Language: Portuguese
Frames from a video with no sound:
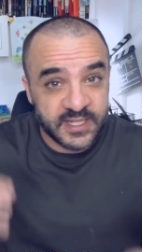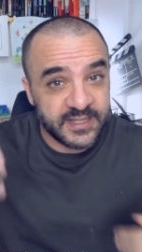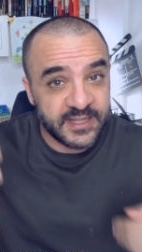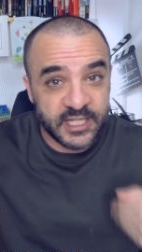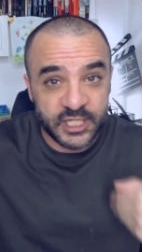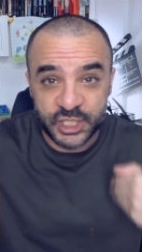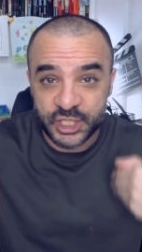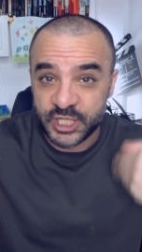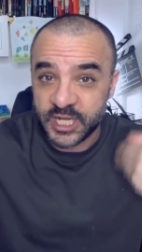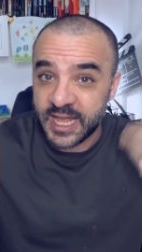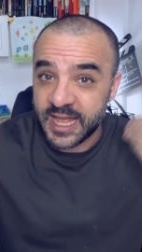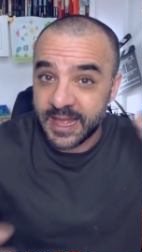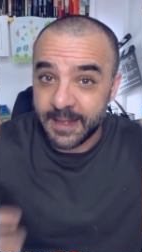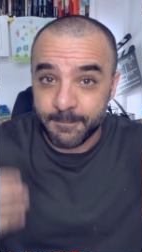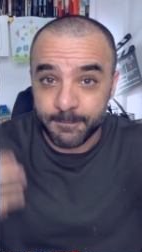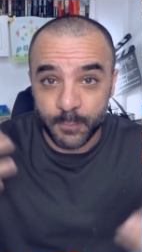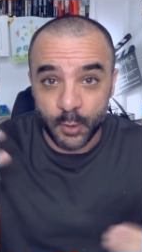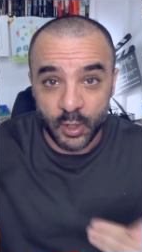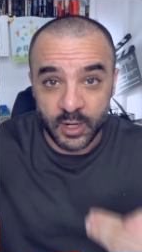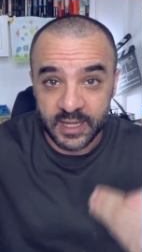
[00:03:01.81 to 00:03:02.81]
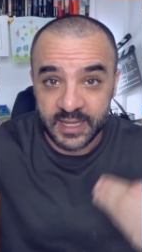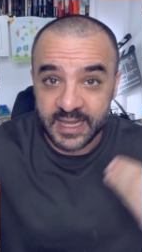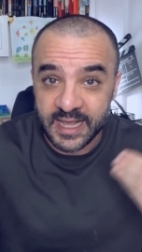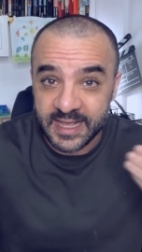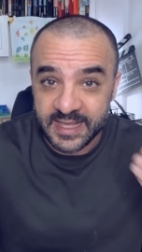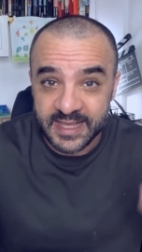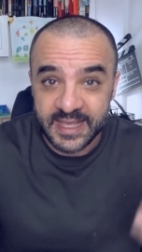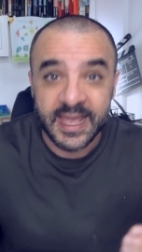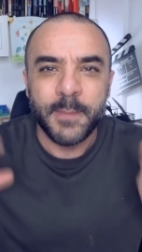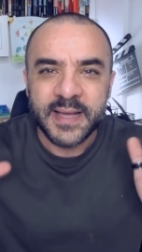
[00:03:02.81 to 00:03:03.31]
sem deixar a bola
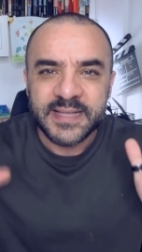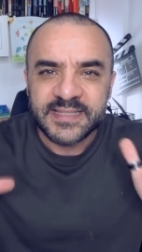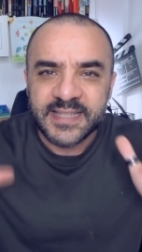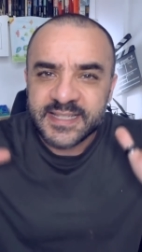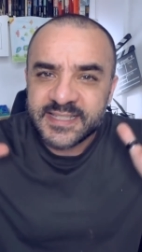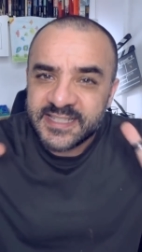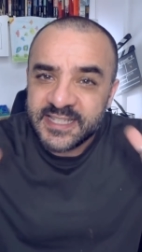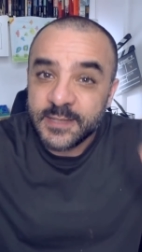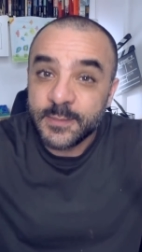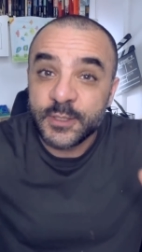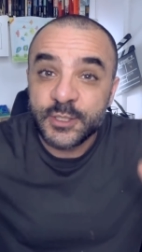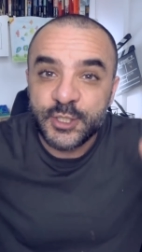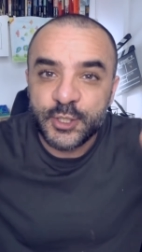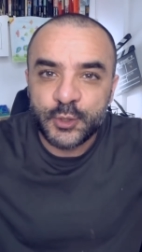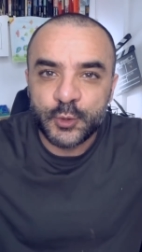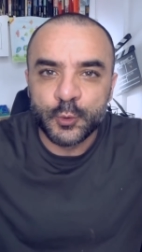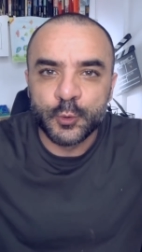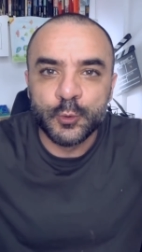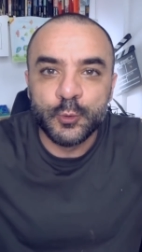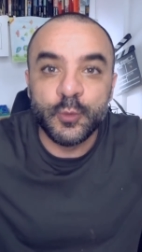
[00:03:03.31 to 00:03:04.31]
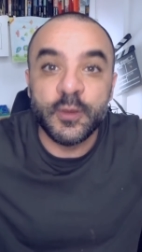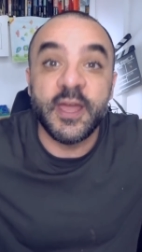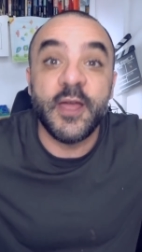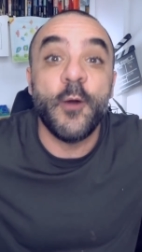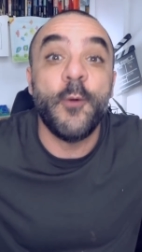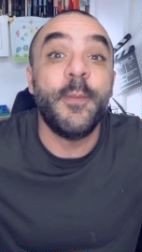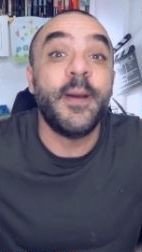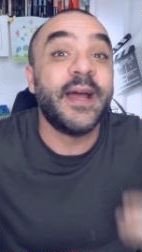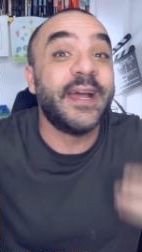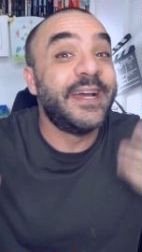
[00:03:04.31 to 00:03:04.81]
cair, mas acima de tudo é
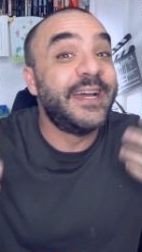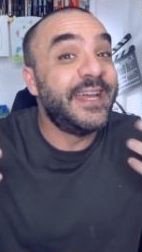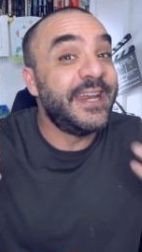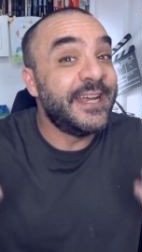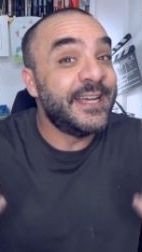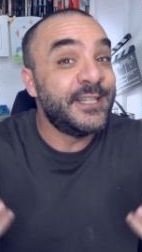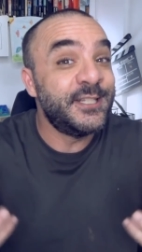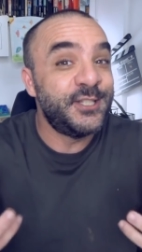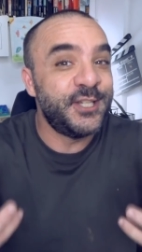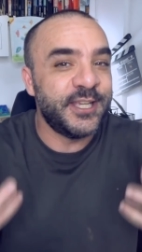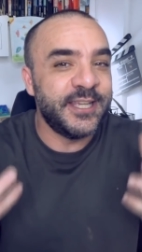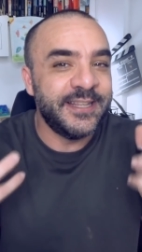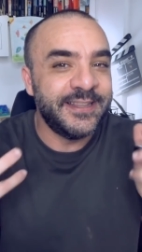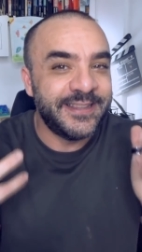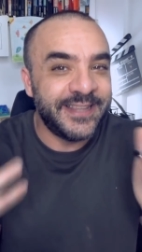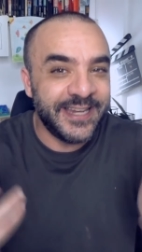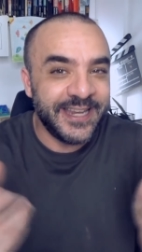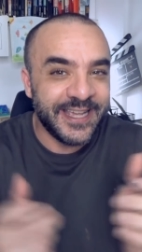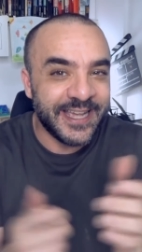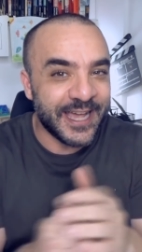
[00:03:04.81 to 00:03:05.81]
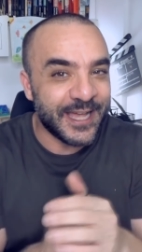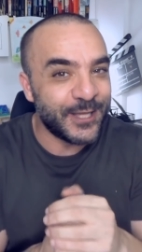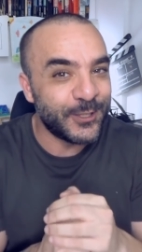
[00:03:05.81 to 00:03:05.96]
uma grande intriga.